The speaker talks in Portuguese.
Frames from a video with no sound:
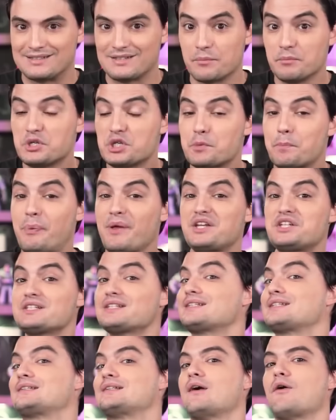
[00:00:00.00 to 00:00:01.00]
assim, é uma
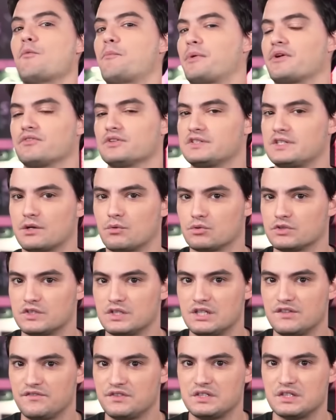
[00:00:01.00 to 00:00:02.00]
expedição para você
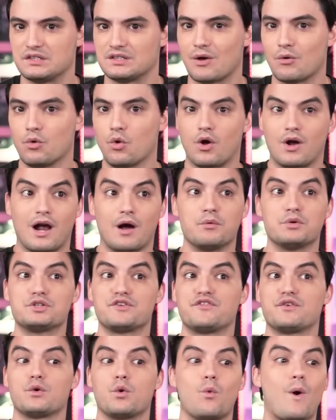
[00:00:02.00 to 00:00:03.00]
conseguir visitar o local
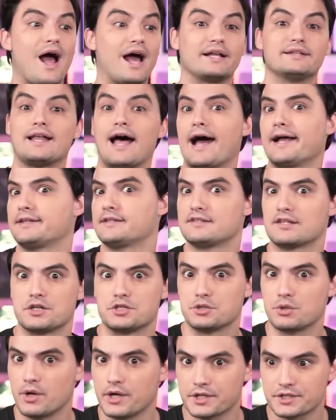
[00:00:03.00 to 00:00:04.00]
onde ficam guardadas
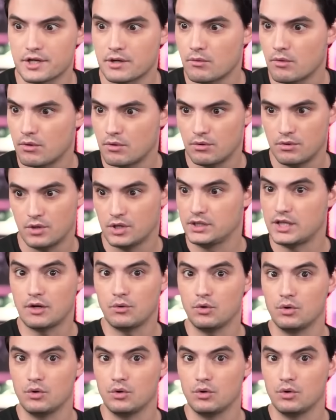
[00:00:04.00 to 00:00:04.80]
as joias da, coro da